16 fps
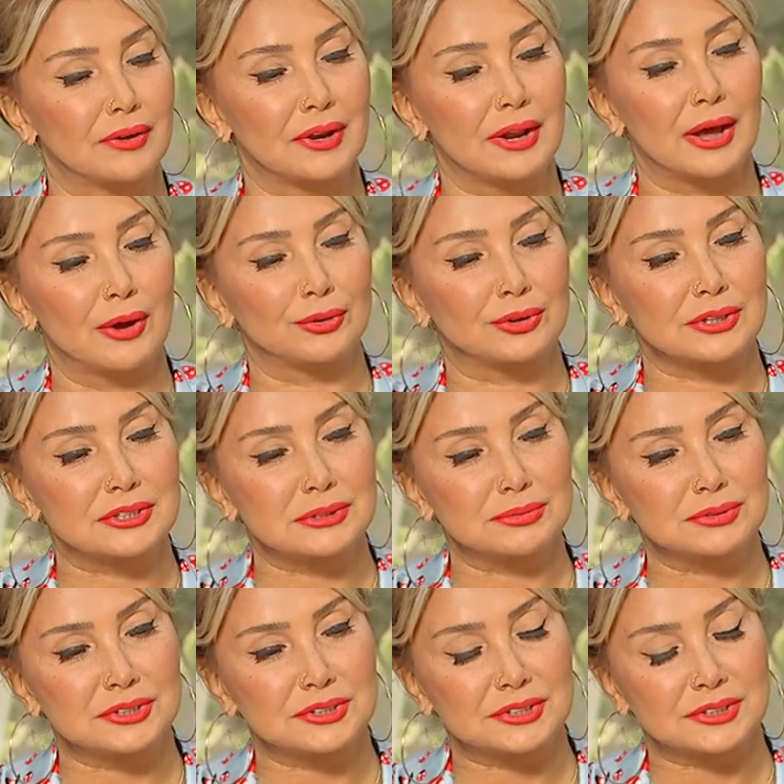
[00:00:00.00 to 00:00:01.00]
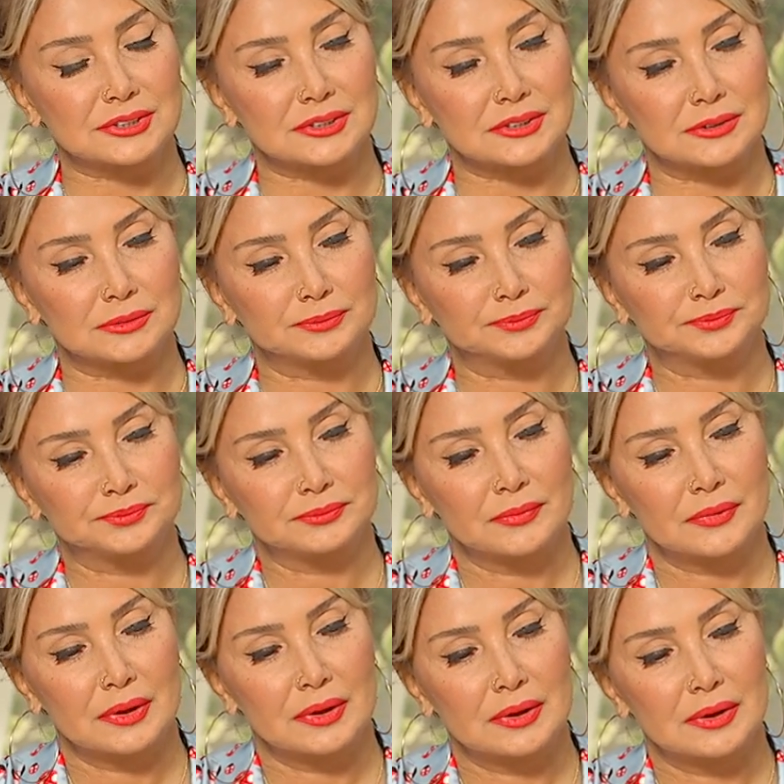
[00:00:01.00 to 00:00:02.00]
bir şey Genel çıksın şey diye. çıksın.
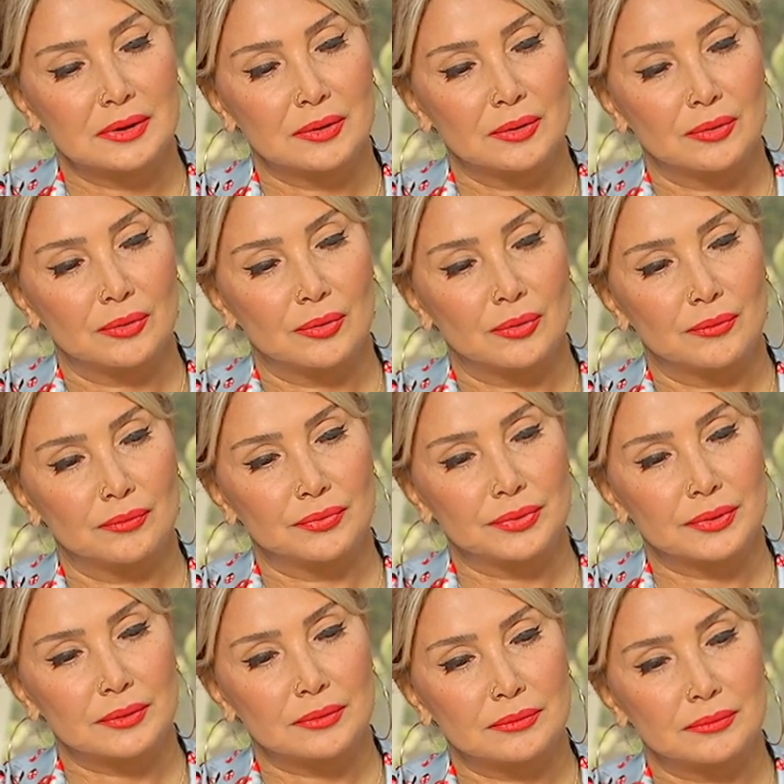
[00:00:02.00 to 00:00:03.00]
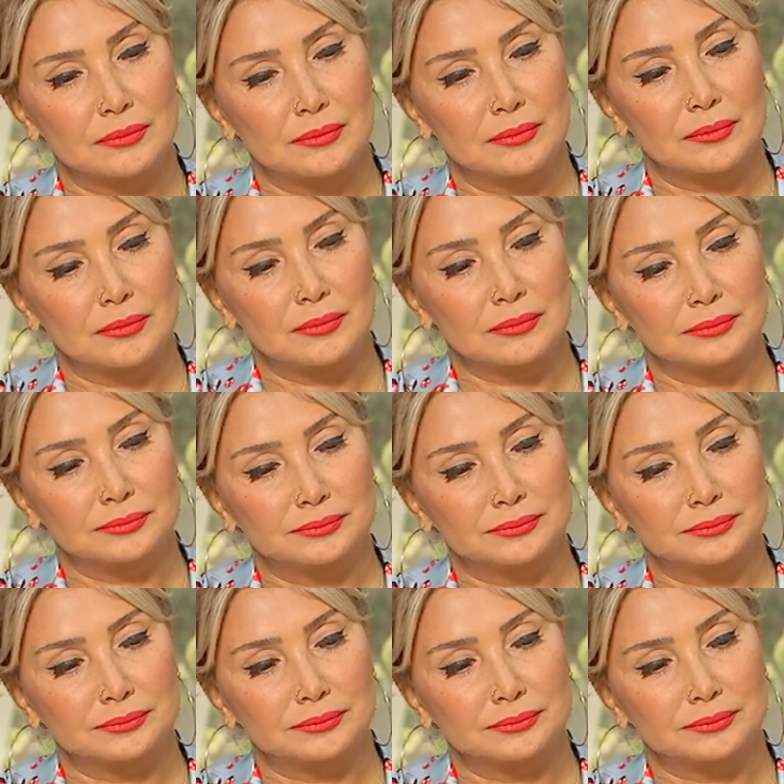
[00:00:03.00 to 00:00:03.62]
Evet. Şimdi şunları kenara alalım.